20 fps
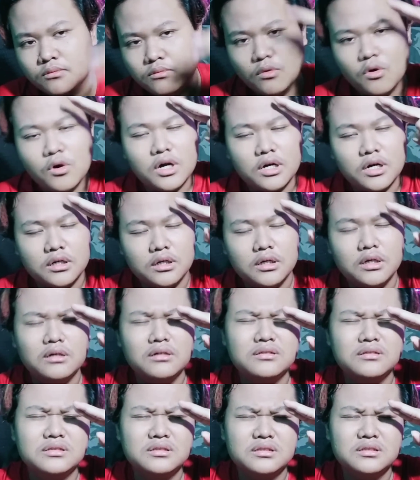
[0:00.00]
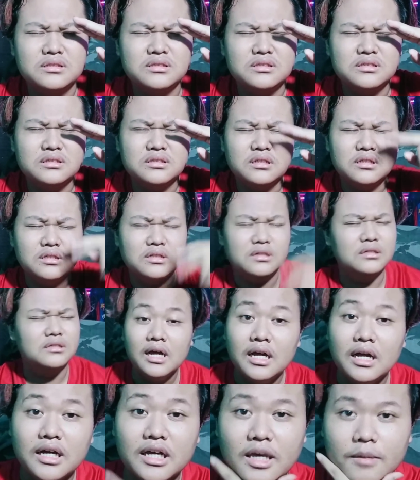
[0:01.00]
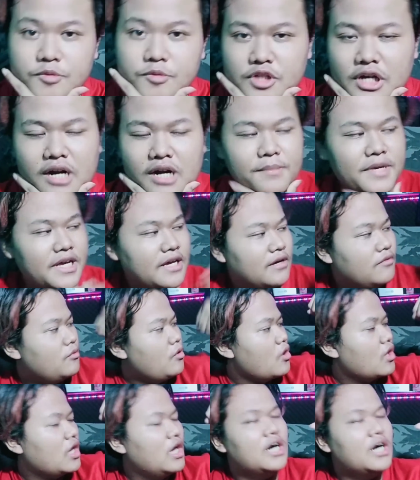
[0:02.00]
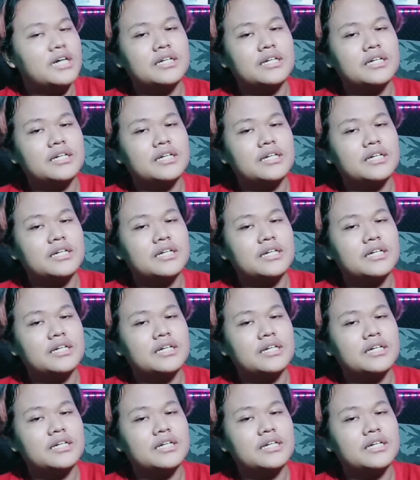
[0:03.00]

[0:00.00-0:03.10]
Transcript: walk keep charming walk